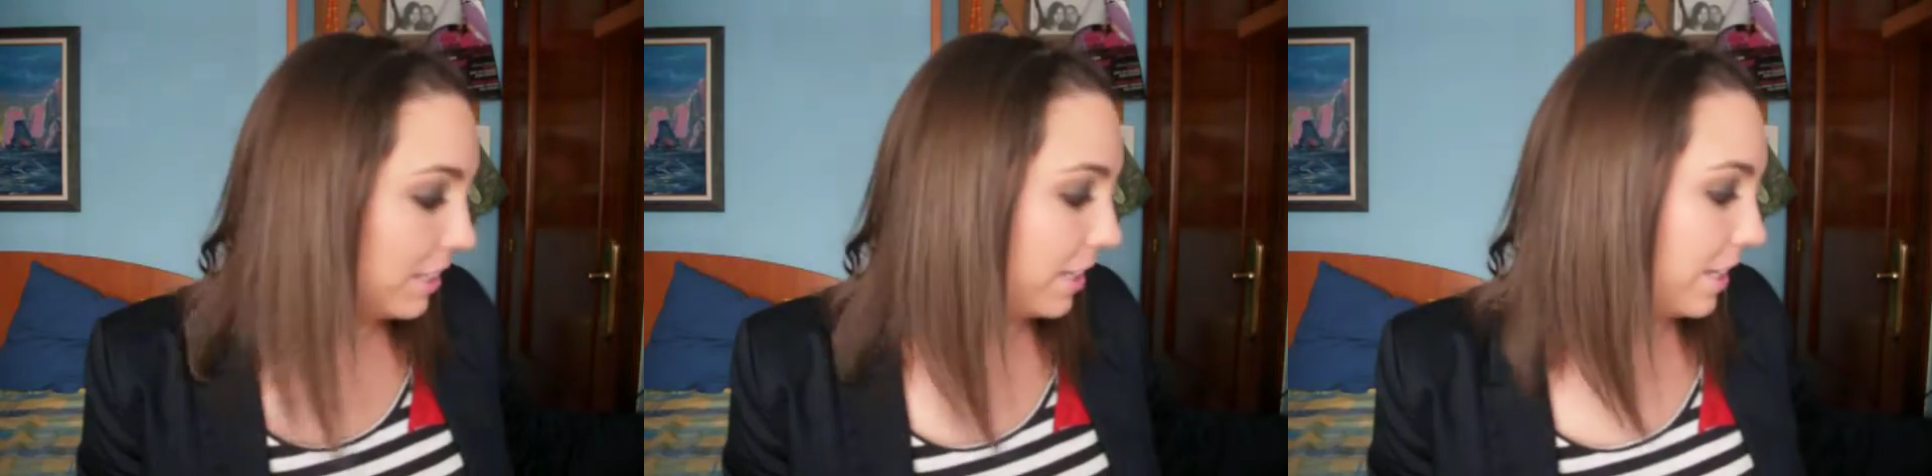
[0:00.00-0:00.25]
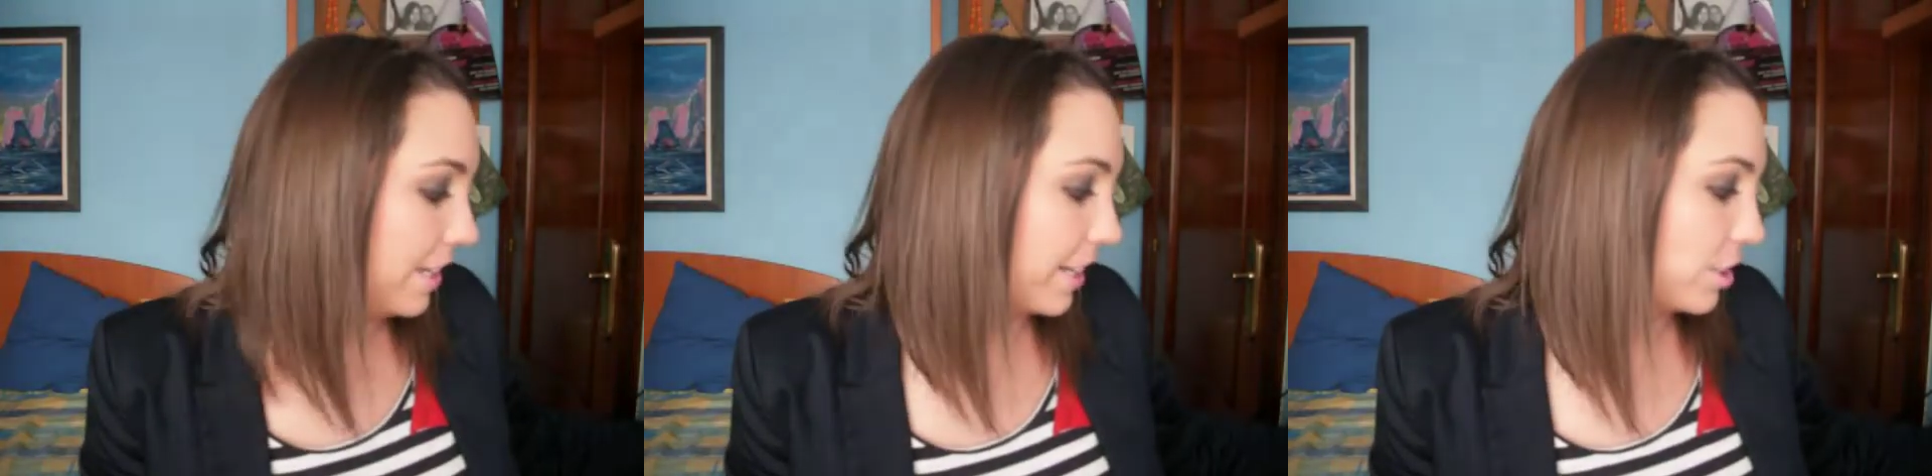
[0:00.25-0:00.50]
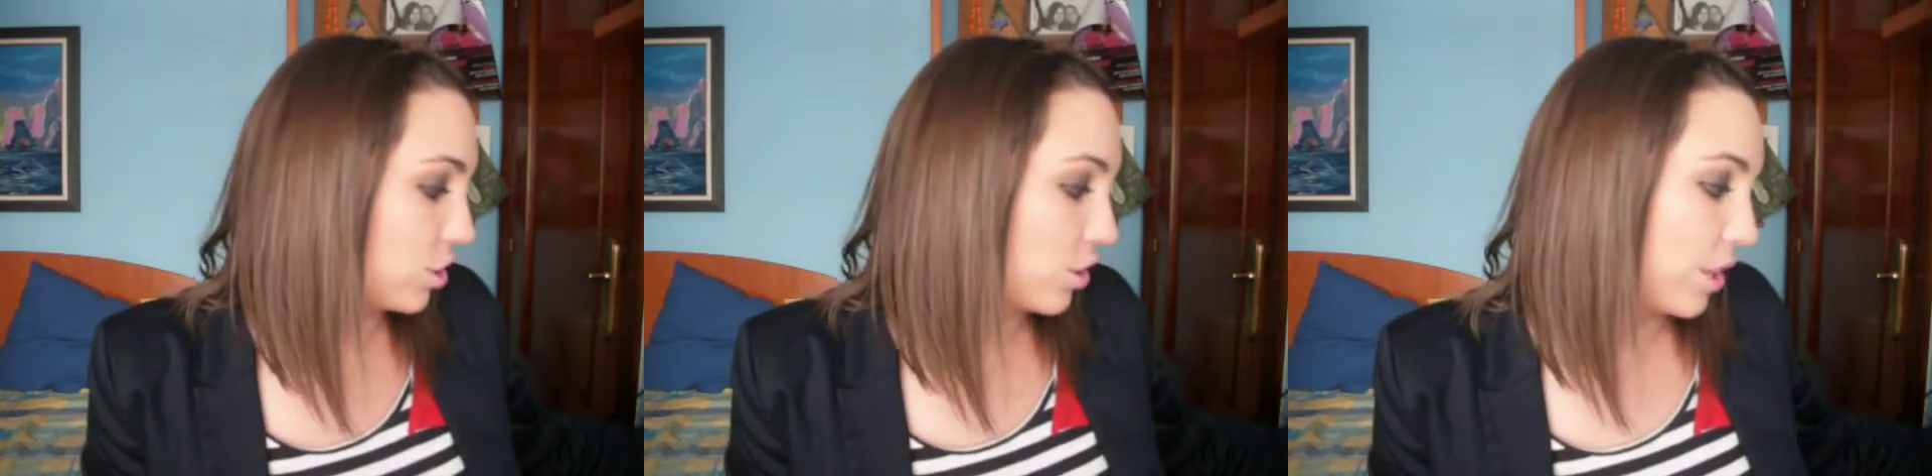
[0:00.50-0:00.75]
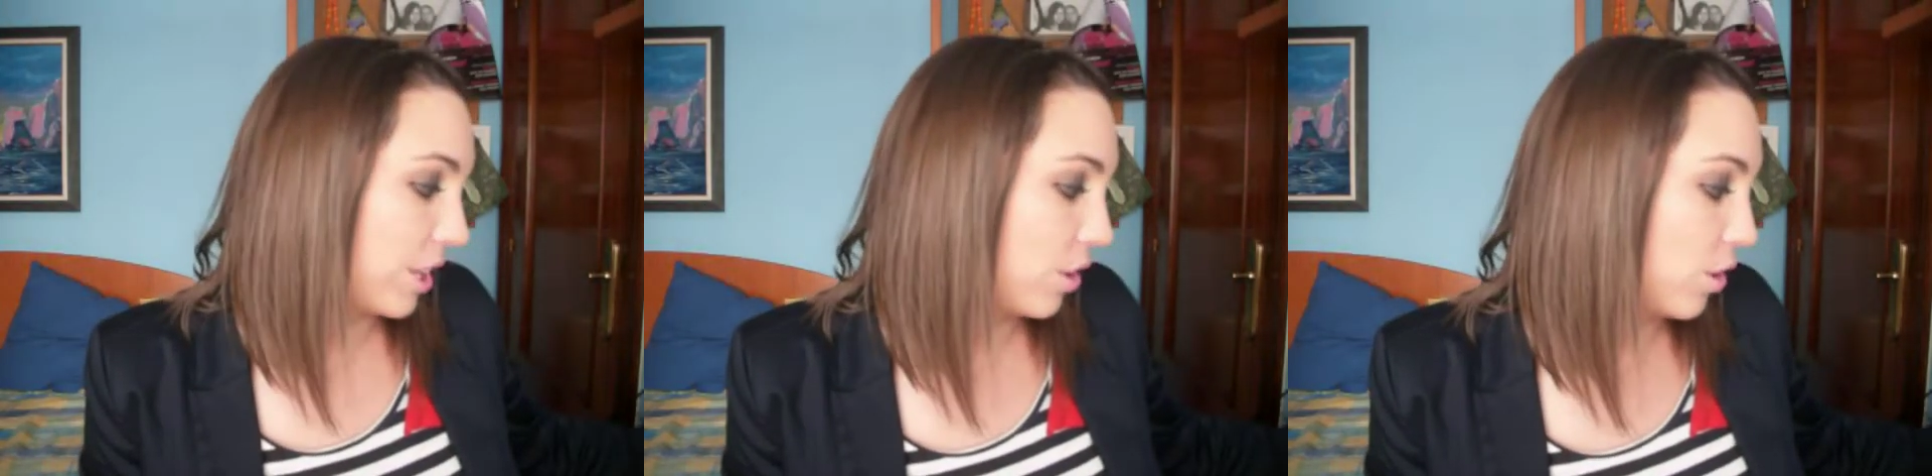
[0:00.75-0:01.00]
el resto son
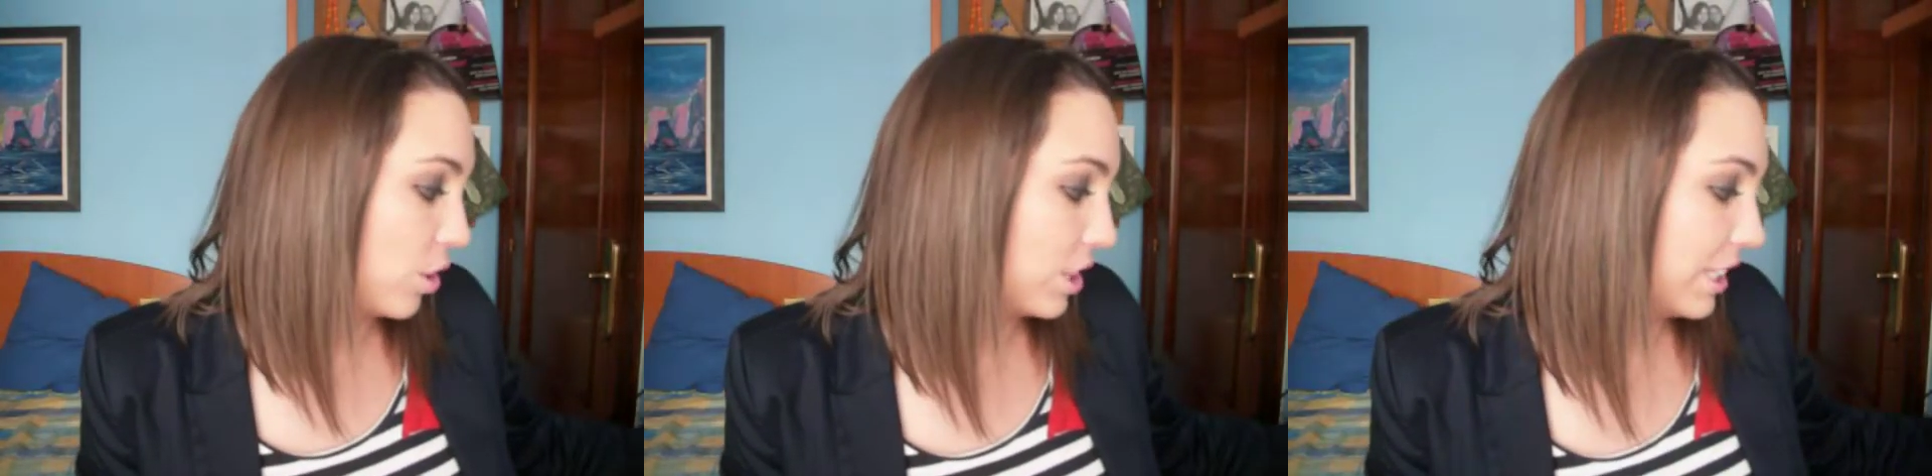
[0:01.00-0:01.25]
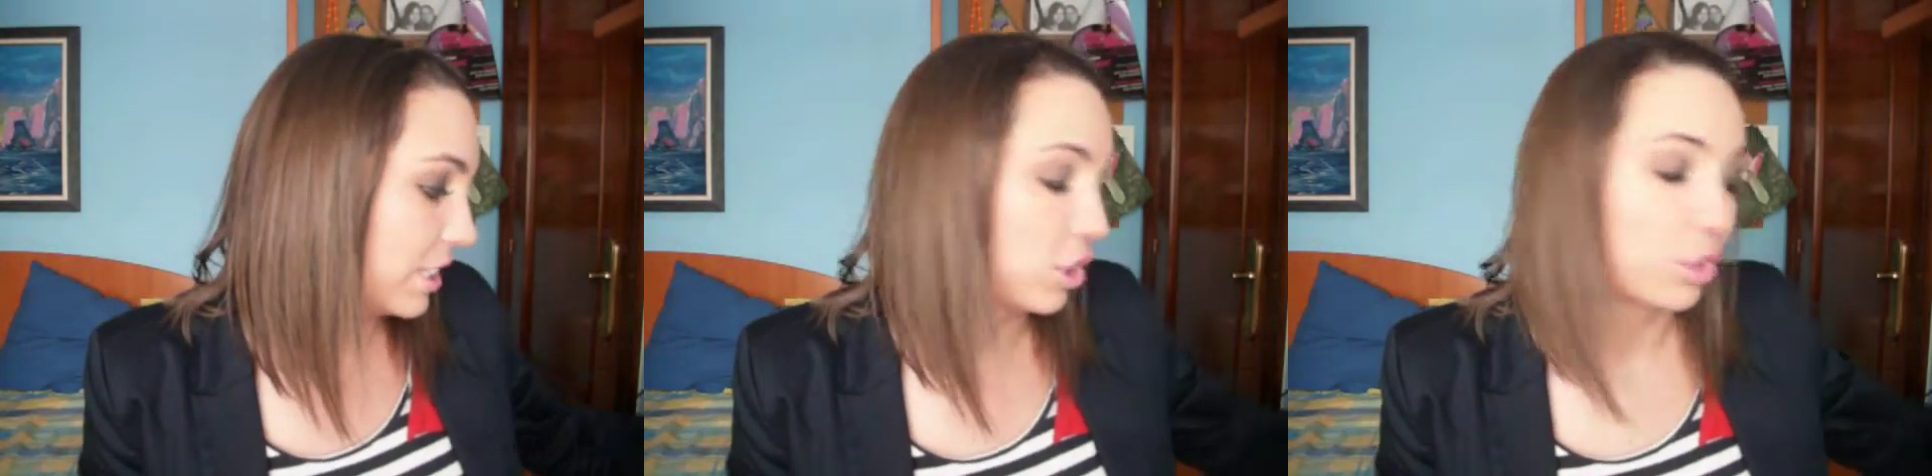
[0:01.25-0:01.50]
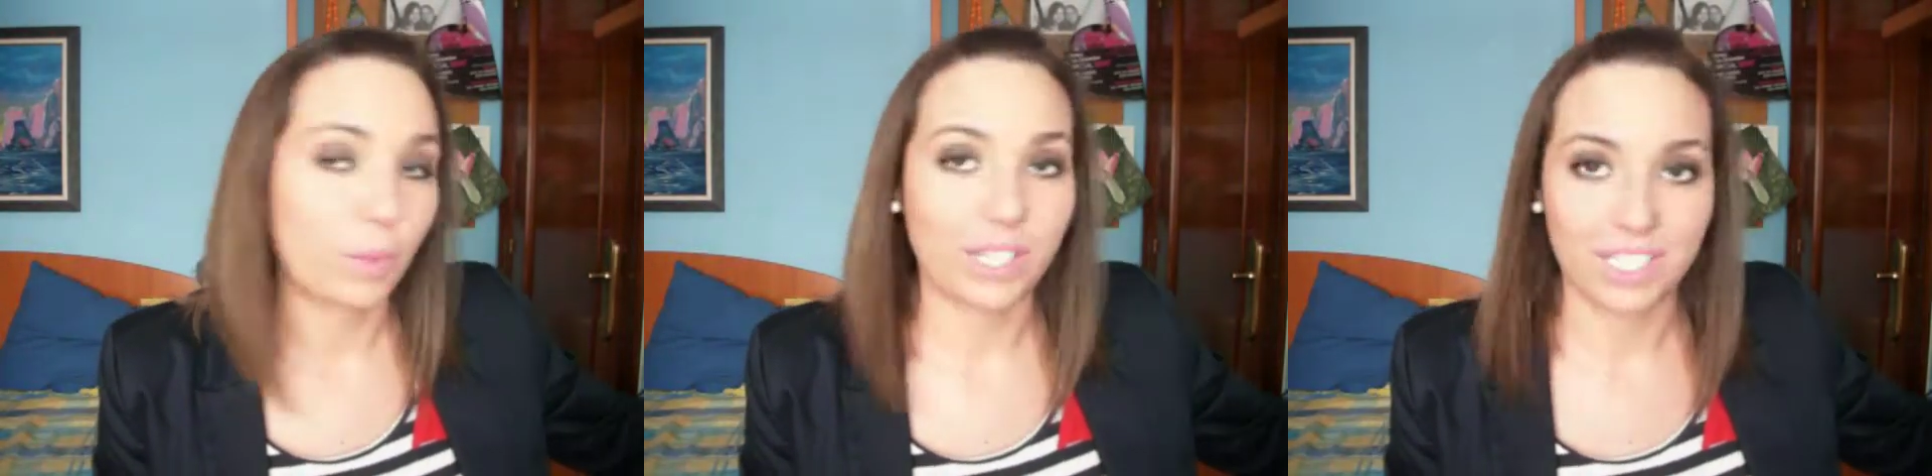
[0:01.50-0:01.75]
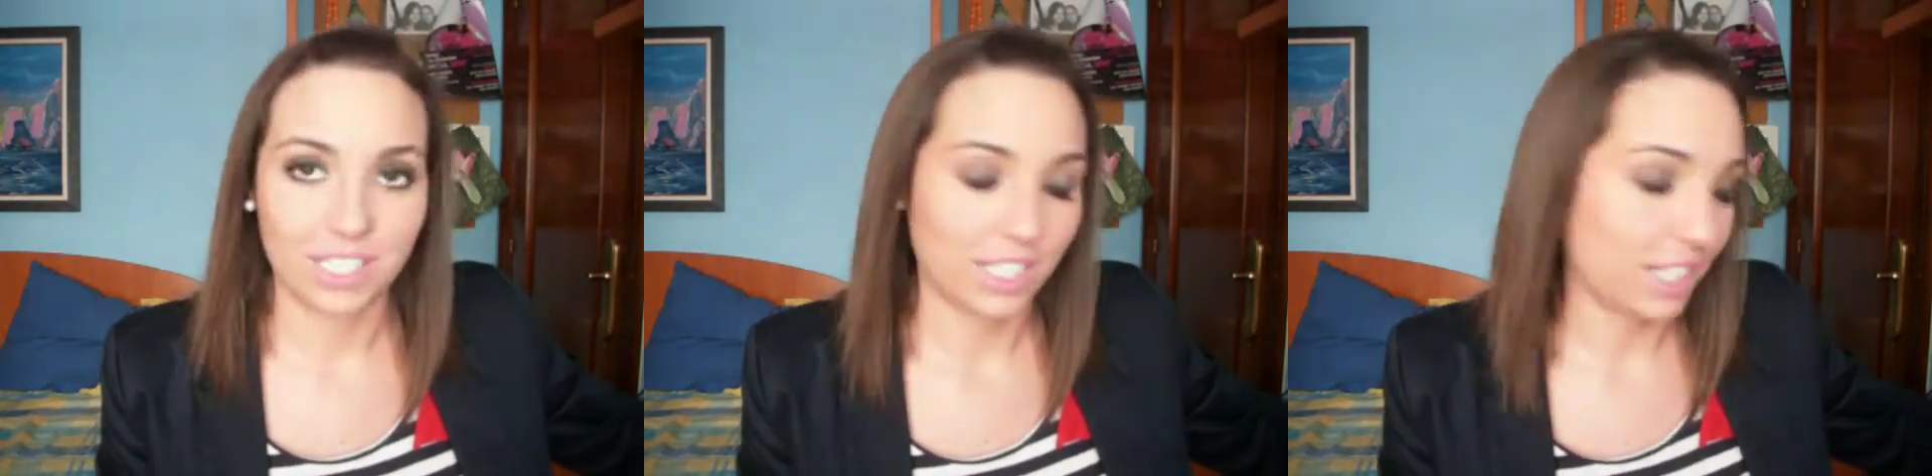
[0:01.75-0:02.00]
cinco cositas que os voy a
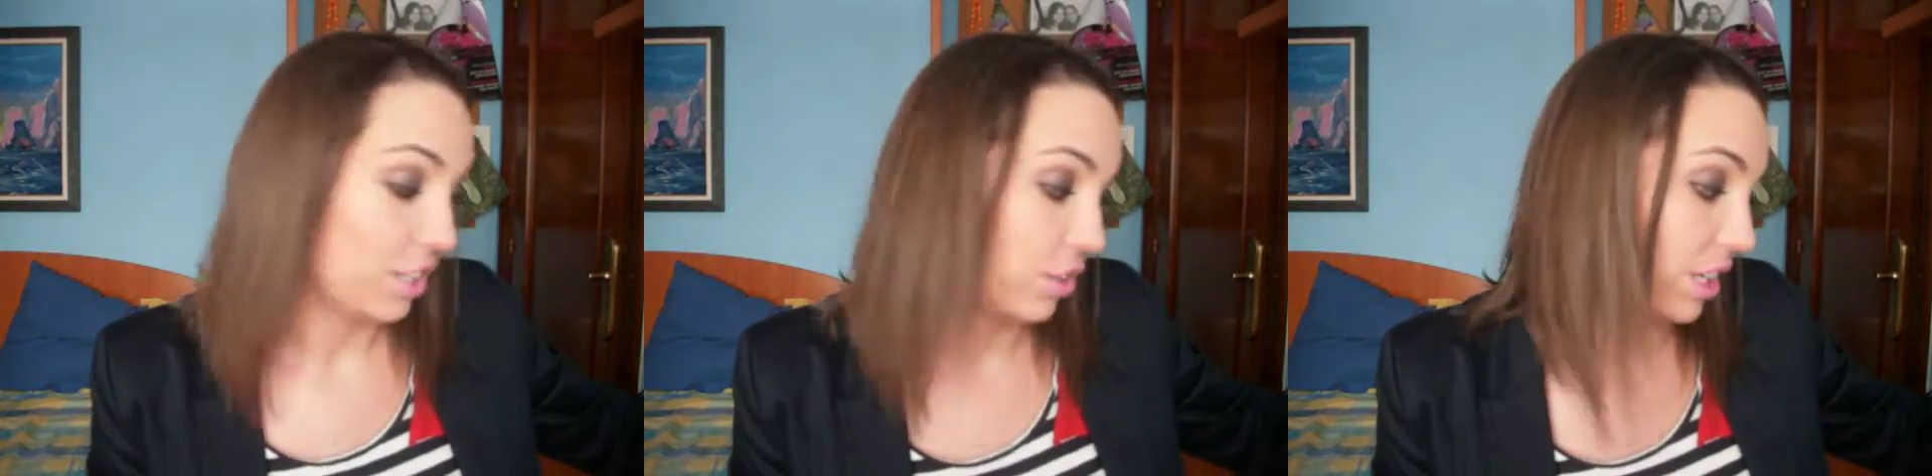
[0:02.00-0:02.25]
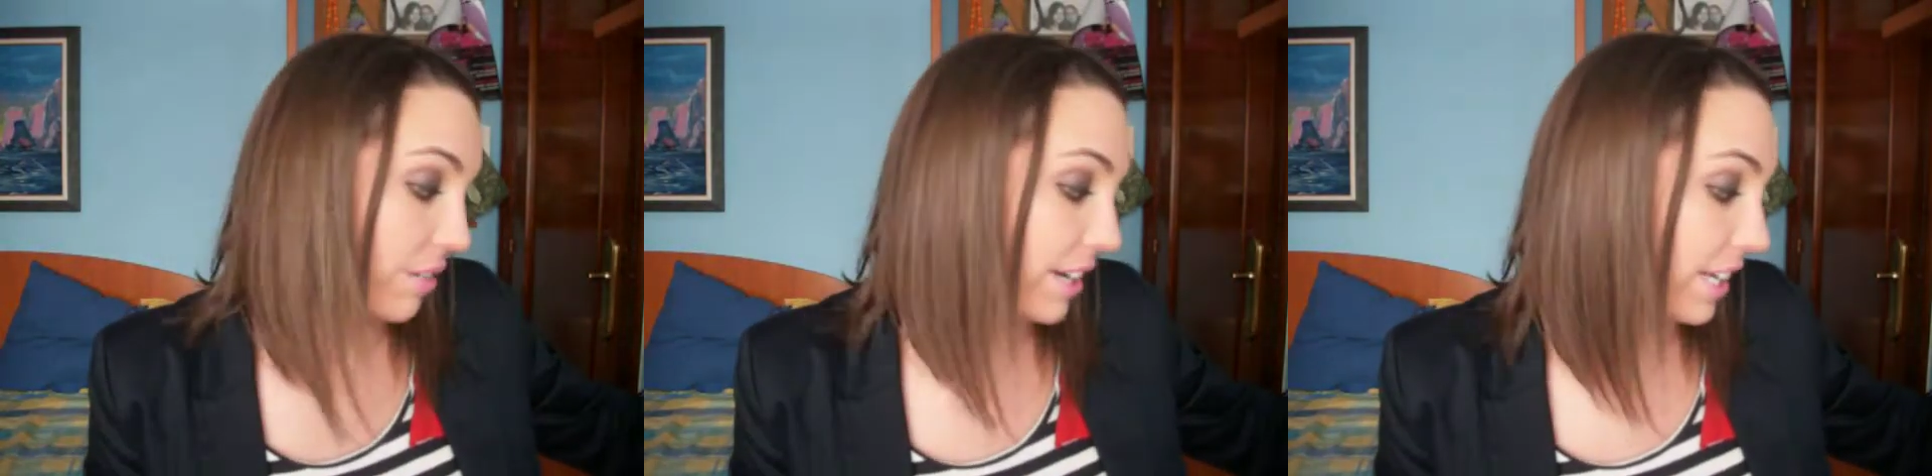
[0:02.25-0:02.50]
enseñar ahora, ¿vale?